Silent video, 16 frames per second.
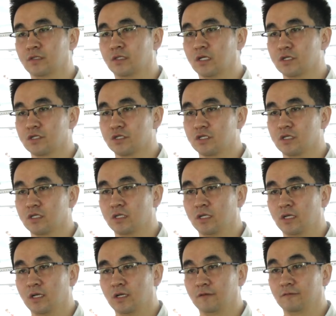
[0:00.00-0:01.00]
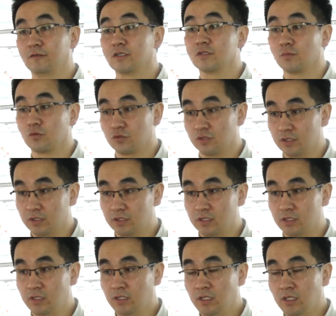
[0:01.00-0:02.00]
наши
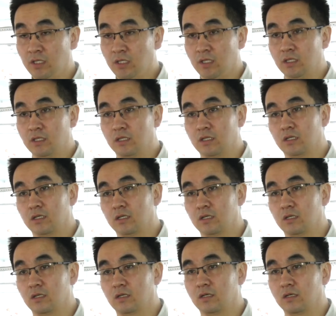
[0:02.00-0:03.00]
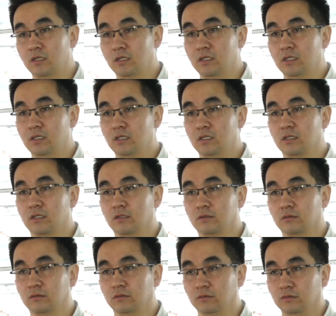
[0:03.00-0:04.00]
возможности. Э, и э,
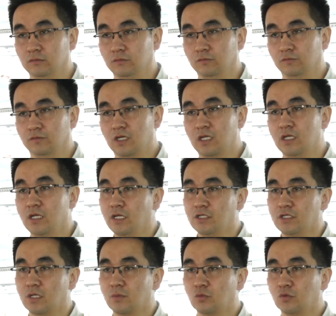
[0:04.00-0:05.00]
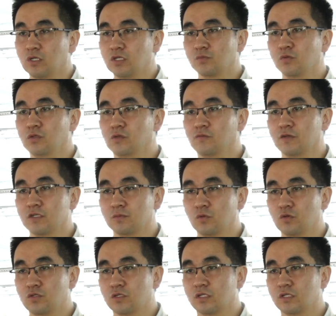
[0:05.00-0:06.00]
в дальнейшем у нас будет
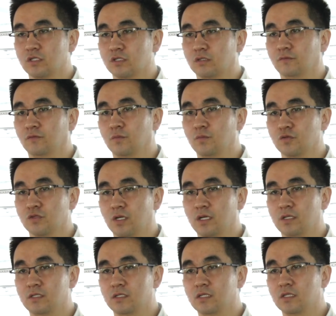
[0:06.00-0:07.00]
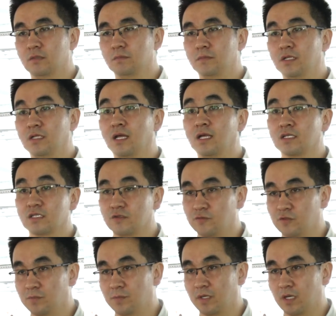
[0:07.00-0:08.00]
возможность выпускать и
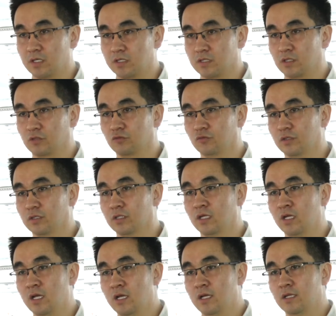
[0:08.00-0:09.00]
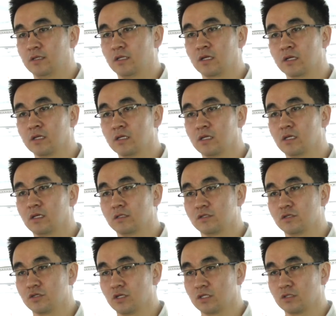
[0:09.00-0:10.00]
меланжевые пряжи, которые на рынке
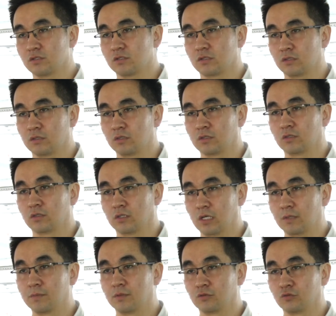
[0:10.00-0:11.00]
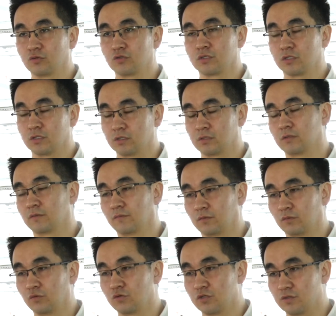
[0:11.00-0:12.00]
сейчас э, как бы тоже
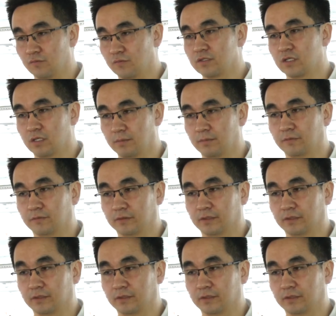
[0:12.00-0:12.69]
очень востребованы.